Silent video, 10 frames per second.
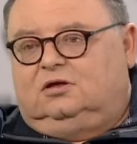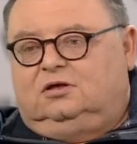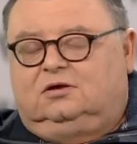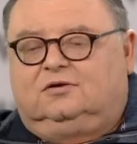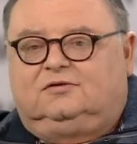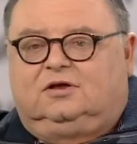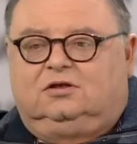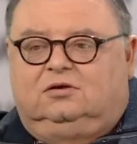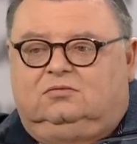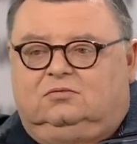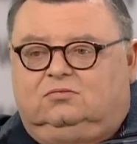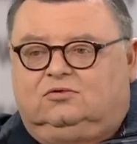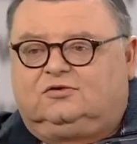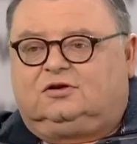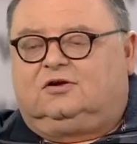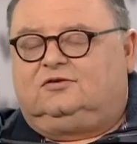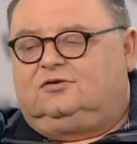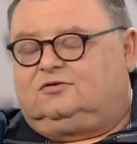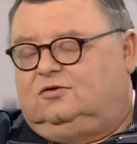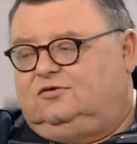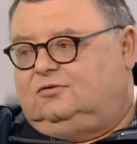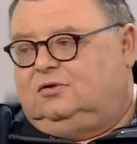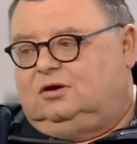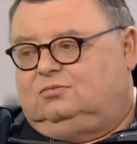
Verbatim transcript: jego zdaniem muzyka się skończyła